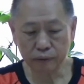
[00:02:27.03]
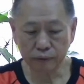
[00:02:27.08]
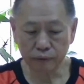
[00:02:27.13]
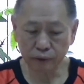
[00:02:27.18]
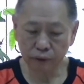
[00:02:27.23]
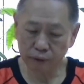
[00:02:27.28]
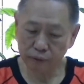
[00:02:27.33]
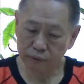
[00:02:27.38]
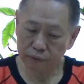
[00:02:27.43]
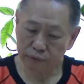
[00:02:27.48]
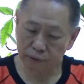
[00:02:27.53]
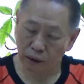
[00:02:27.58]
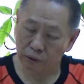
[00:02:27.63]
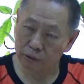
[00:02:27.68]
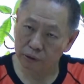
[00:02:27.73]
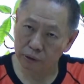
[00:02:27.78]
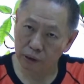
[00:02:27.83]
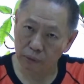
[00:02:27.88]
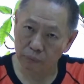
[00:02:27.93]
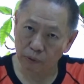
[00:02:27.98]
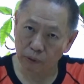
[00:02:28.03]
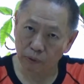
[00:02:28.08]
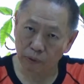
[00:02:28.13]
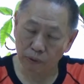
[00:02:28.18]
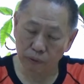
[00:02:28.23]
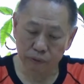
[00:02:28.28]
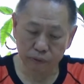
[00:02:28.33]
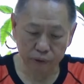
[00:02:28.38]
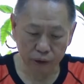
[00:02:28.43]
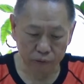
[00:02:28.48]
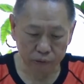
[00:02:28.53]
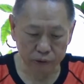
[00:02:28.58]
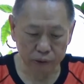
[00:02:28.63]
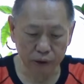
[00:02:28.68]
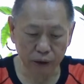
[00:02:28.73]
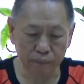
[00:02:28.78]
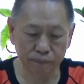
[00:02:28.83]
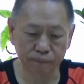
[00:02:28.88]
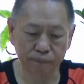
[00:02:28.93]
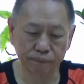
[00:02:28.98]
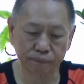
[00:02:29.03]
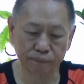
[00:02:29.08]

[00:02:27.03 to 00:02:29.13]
这真危险哦，真危险。